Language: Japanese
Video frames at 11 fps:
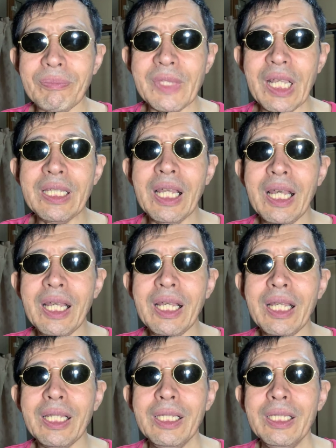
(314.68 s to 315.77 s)
た
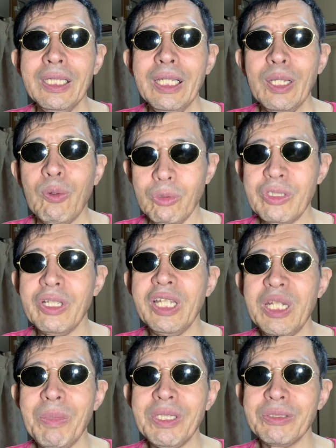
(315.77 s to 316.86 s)
だコツがい
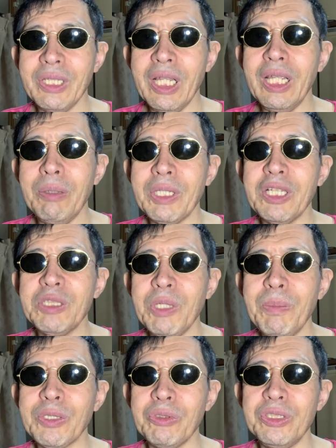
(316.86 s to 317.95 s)
りますね私も
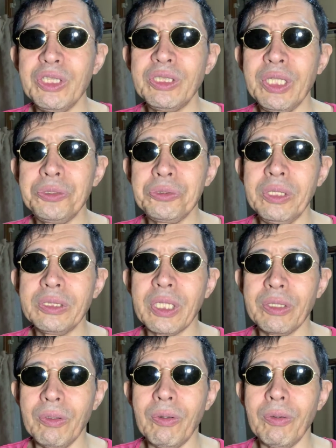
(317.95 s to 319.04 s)
今それ実践中ですけ
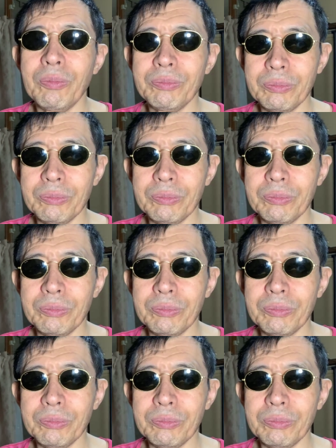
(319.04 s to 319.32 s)
ど、